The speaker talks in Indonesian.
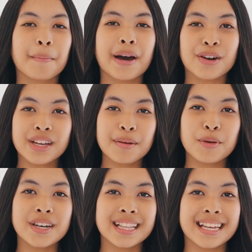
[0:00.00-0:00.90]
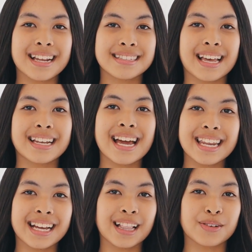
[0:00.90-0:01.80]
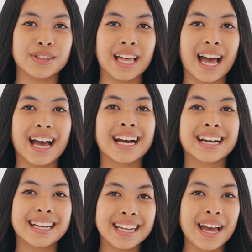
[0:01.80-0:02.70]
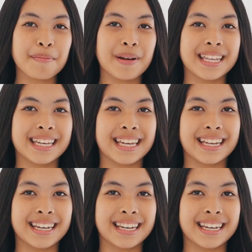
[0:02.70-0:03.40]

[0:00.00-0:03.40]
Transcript: Paroki Bunda Teresa dari Kalkuta, Gria Paniki